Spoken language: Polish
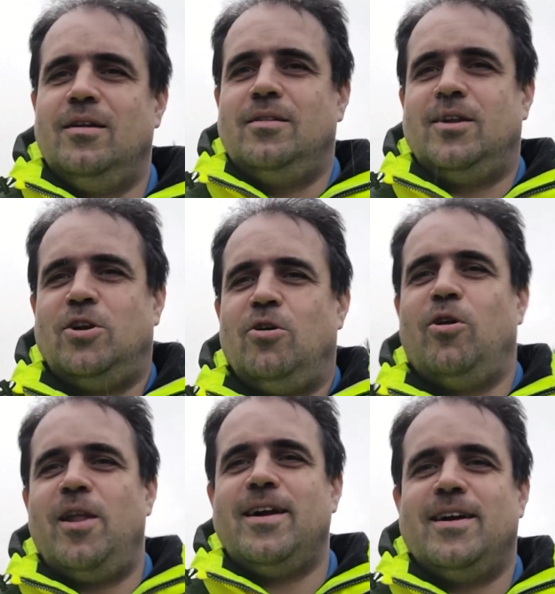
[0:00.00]
naszego
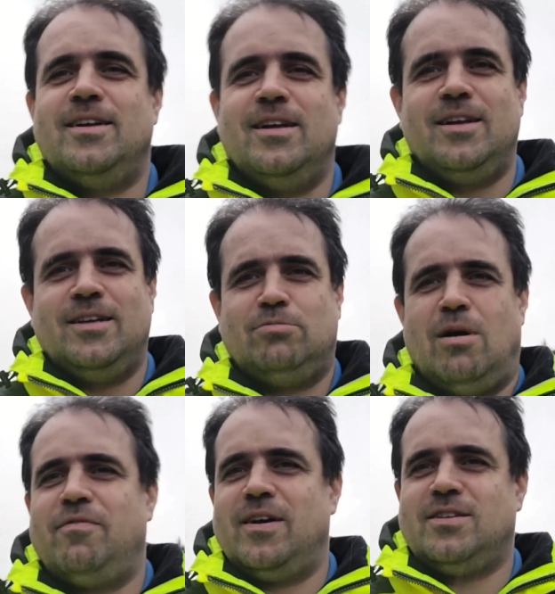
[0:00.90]
kolegę
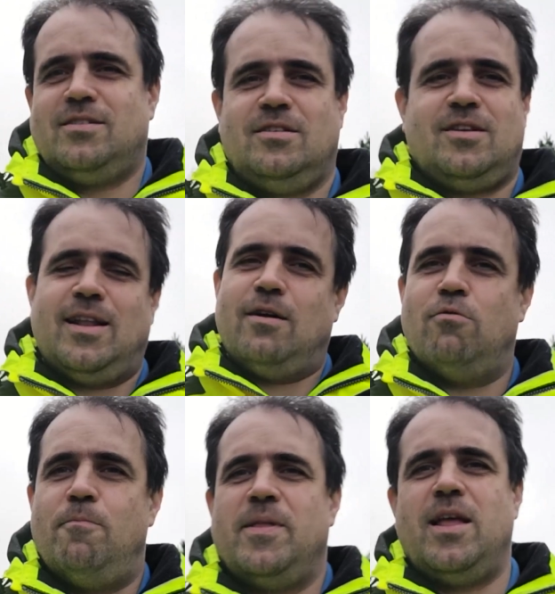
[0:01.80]
Sławka z, z kanału
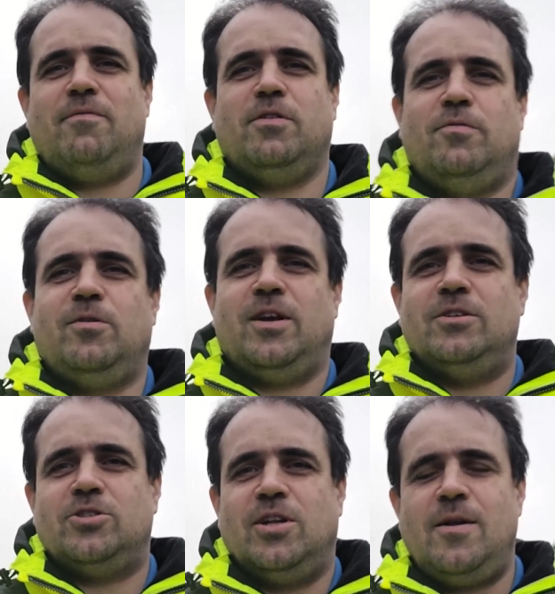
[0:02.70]
Panele
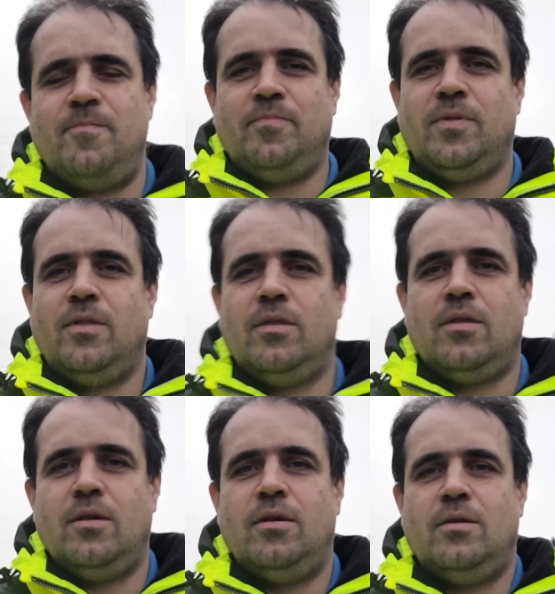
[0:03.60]
fotowoltaiczne,
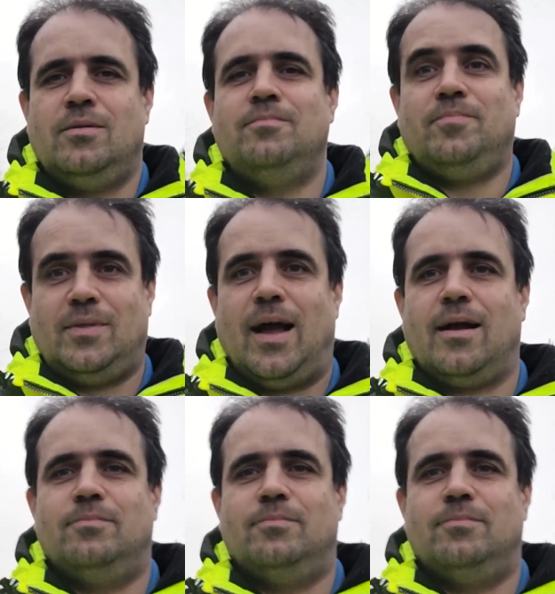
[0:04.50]
tak.